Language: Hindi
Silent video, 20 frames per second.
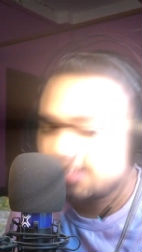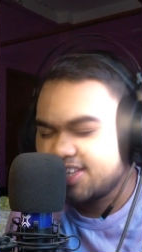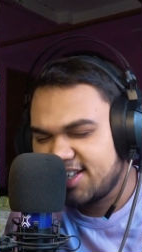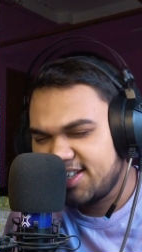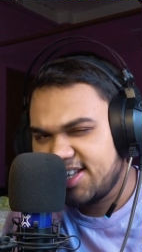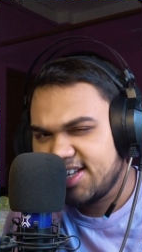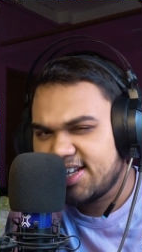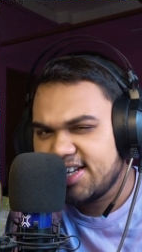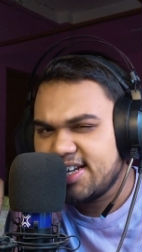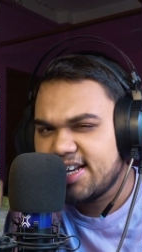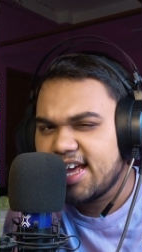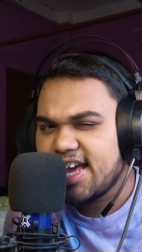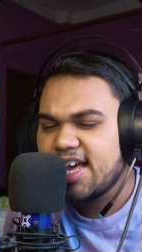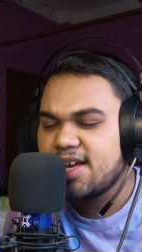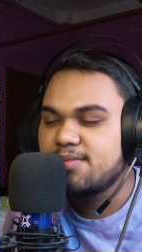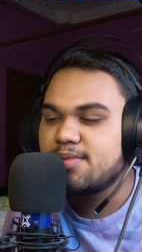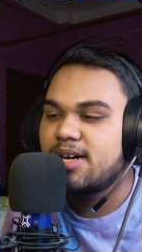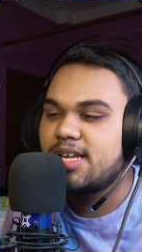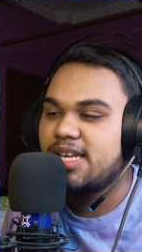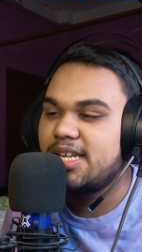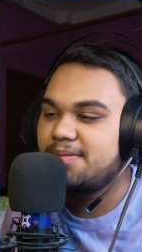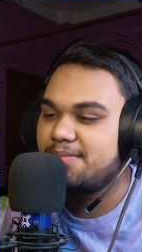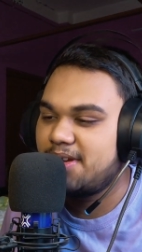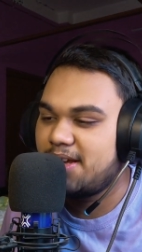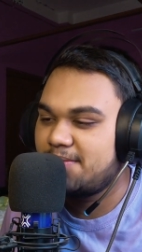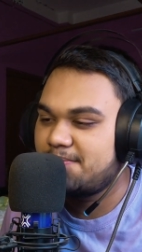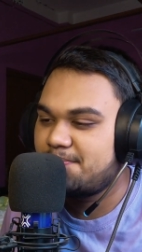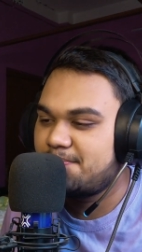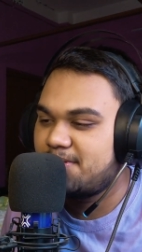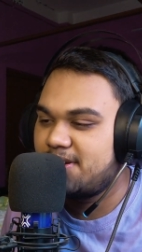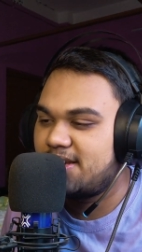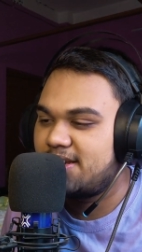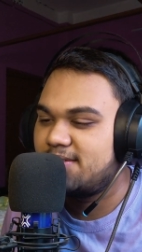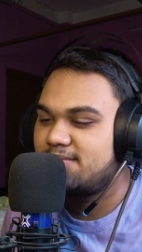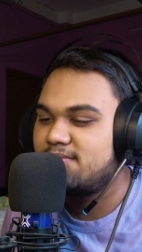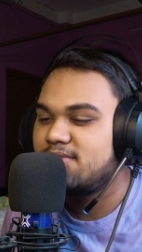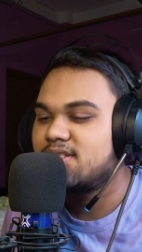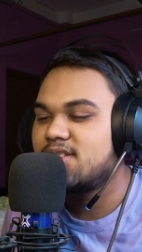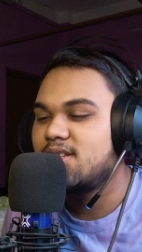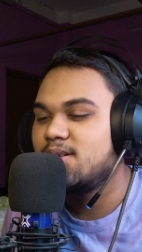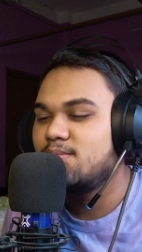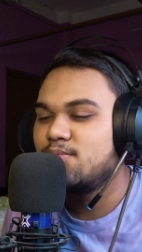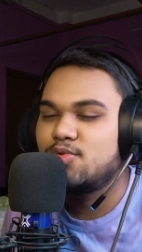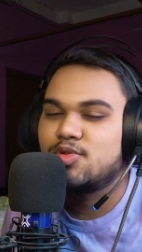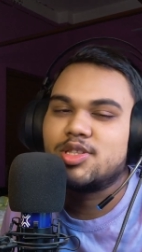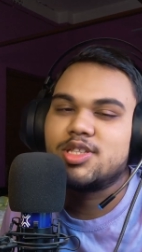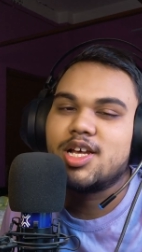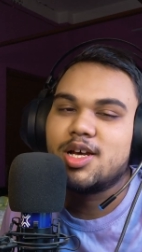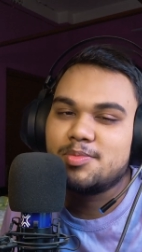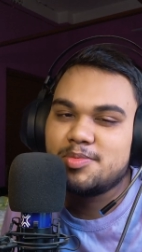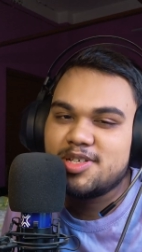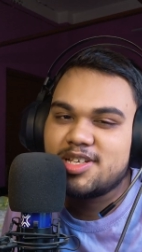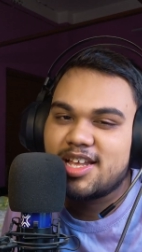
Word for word: लेकिन एक नए वाले मैप पे मतलब उतना भी